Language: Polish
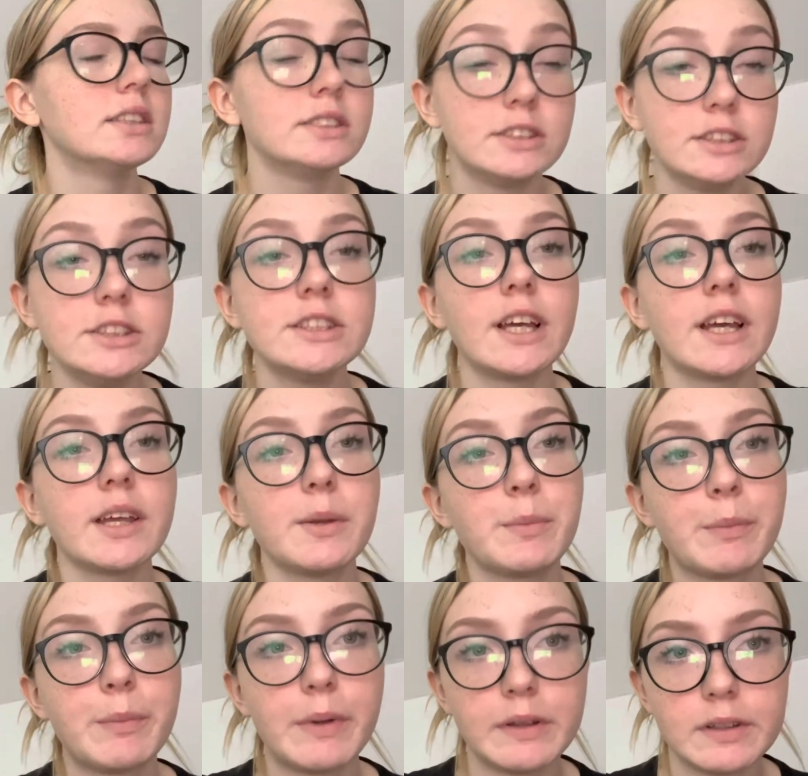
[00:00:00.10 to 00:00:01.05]

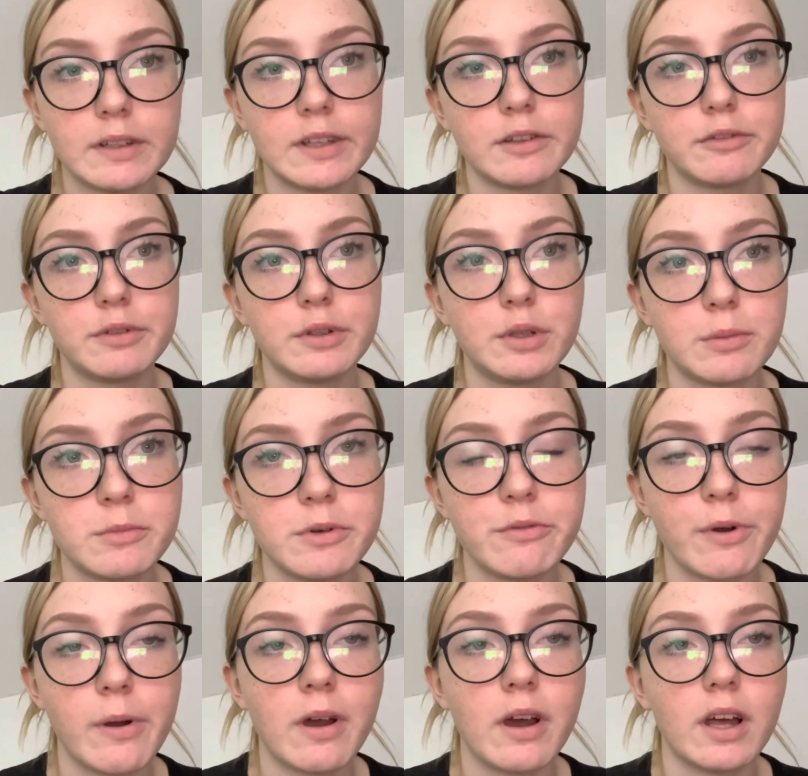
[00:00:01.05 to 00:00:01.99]
Dzisiaj będę
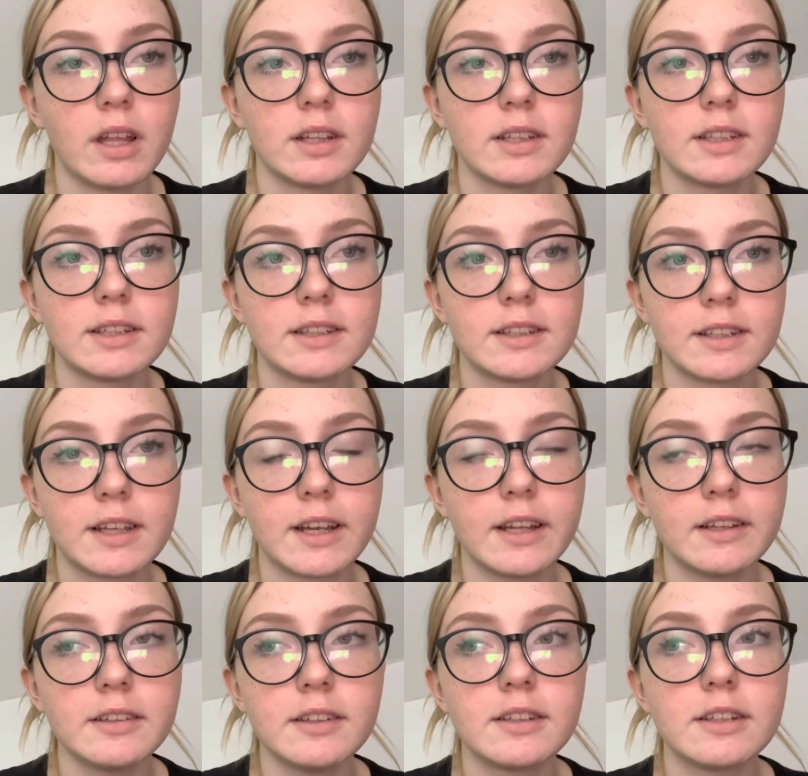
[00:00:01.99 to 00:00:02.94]
wydobywała
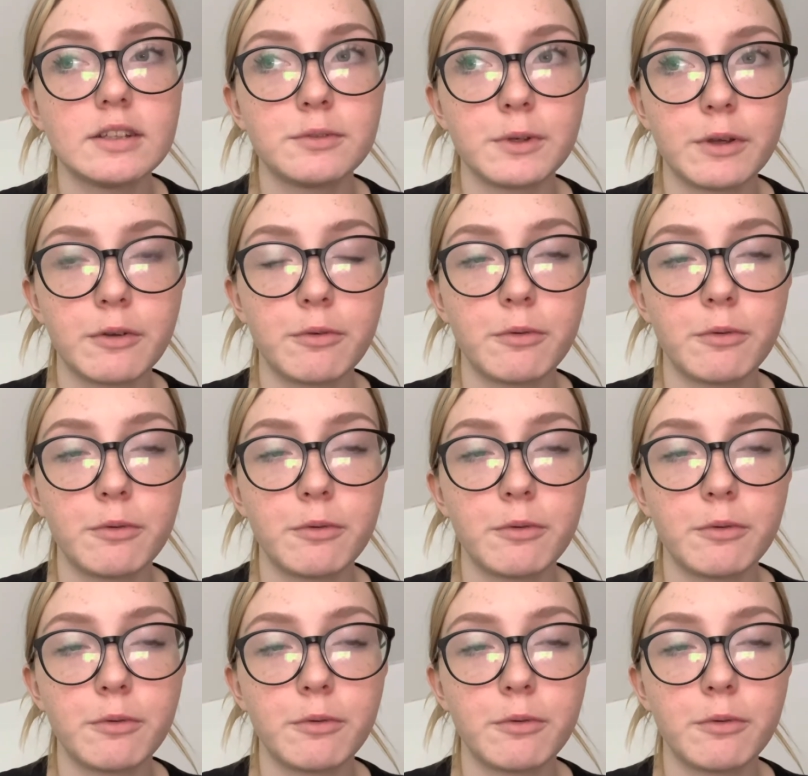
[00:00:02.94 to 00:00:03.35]
skręt ze swoich